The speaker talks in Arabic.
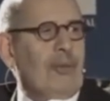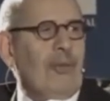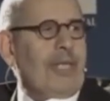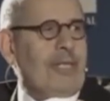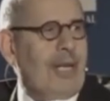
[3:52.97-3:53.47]
not
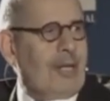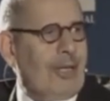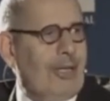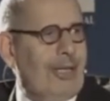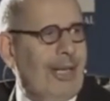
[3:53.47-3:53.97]
what I signed
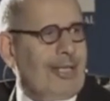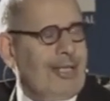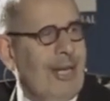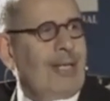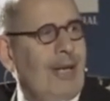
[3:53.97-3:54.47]
on. I
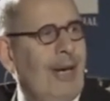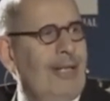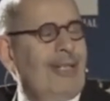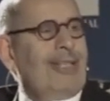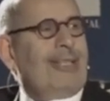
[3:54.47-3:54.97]
signed on
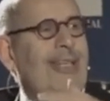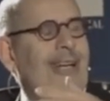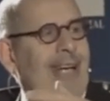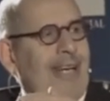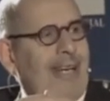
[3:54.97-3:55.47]

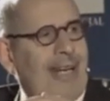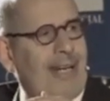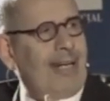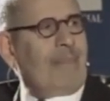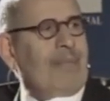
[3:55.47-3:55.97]
a, an
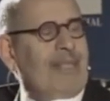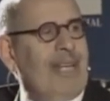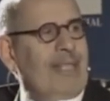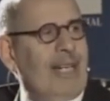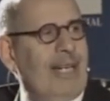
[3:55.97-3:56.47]
early
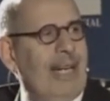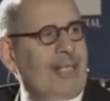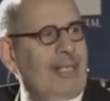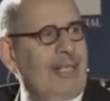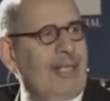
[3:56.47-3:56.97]
presidential
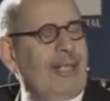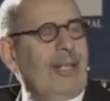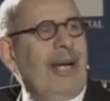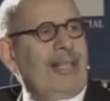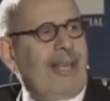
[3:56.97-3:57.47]
election.
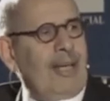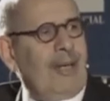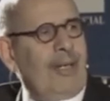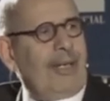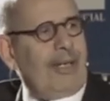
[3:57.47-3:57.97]
I signed
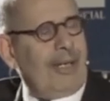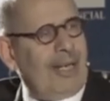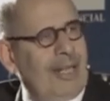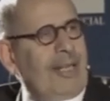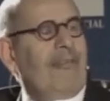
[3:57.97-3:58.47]
on
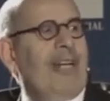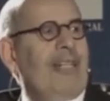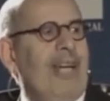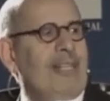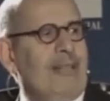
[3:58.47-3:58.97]
a dignified
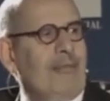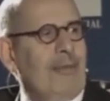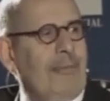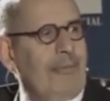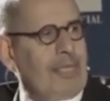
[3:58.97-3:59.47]
exit for
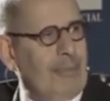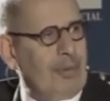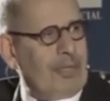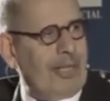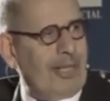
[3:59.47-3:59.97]
Mr.
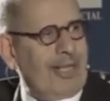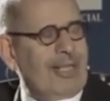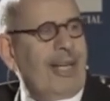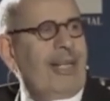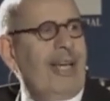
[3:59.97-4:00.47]
Morsi. I
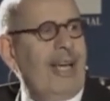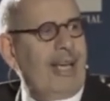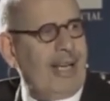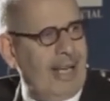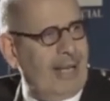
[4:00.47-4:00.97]
signed
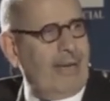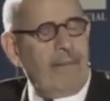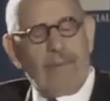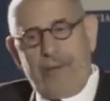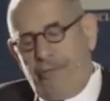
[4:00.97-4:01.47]
in
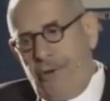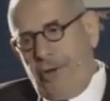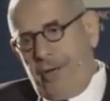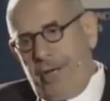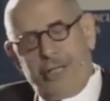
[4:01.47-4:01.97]
for
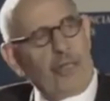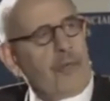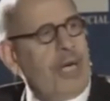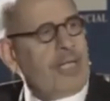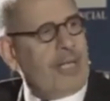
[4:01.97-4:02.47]
a
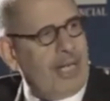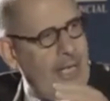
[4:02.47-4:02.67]
situation,